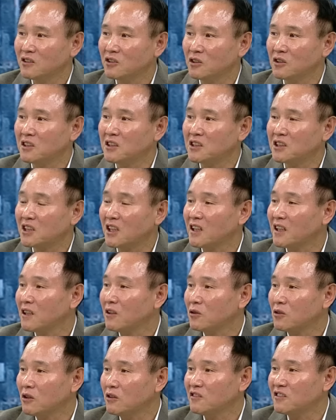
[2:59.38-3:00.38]
전기차의
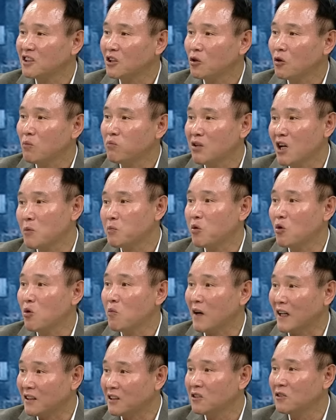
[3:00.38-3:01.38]
어떤 새로운 플랫폼을
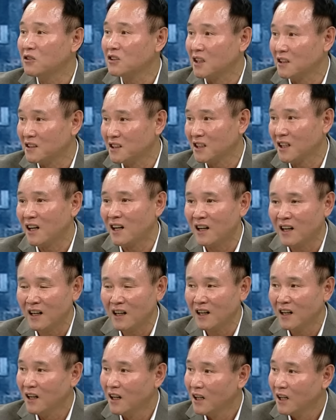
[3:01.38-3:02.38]
만드는 것 자체가
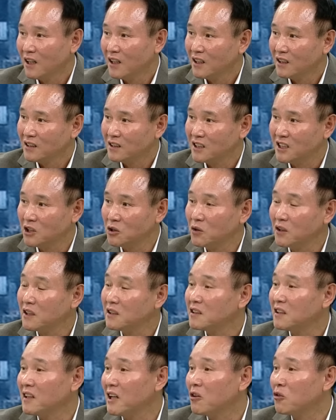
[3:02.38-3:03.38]
음. 기존에
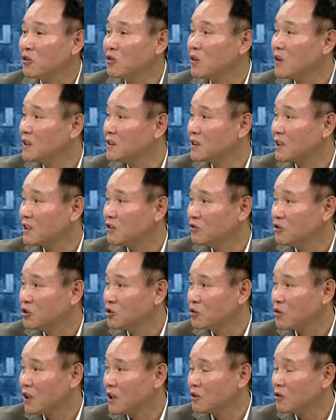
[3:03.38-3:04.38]
이제 내연기관차를
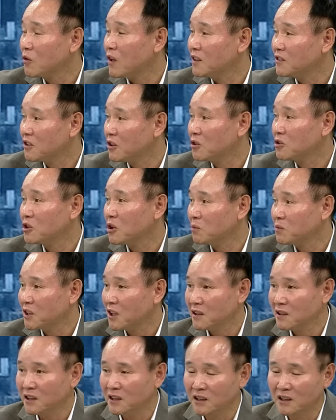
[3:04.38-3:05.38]
위주로 하던 완성차
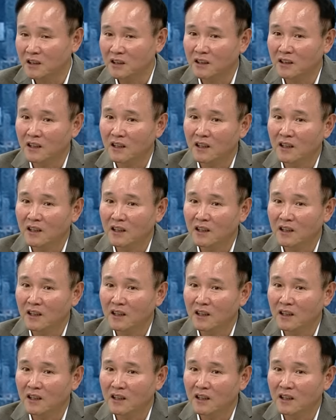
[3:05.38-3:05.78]
업체들이